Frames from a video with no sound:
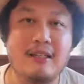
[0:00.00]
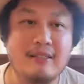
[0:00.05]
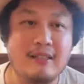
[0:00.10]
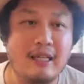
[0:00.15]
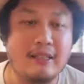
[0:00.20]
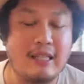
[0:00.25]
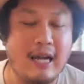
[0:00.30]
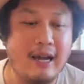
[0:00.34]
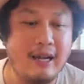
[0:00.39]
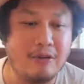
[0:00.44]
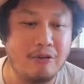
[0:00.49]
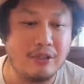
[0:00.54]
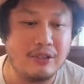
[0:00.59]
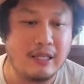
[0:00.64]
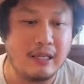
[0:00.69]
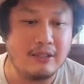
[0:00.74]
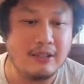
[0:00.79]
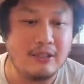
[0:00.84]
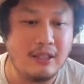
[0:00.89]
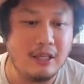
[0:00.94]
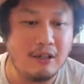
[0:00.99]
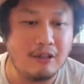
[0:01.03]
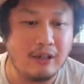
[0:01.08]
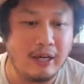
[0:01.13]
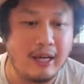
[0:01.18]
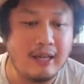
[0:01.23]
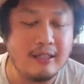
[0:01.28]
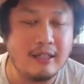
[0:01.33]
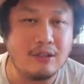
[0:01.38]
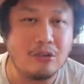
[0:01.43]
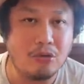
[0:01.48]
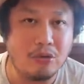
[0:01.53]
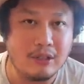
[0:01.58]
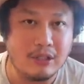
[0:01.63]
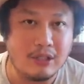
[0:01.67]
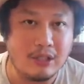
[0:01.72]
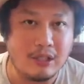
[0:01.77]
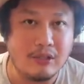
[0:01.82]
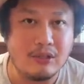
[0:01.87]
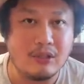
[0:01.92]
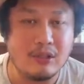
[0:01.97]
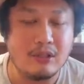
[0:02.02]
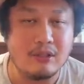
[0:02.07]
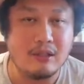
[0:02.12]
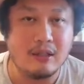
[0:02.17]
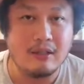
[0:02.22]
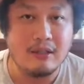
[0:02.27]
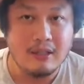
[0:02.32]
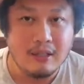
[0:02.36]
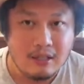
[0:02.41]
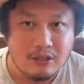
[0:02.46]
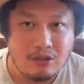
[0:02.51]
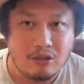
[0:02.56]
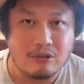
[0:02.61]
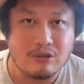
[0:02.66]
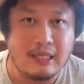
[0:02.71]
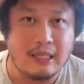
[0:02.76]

那当然我相信也有黑人多的城市呢，用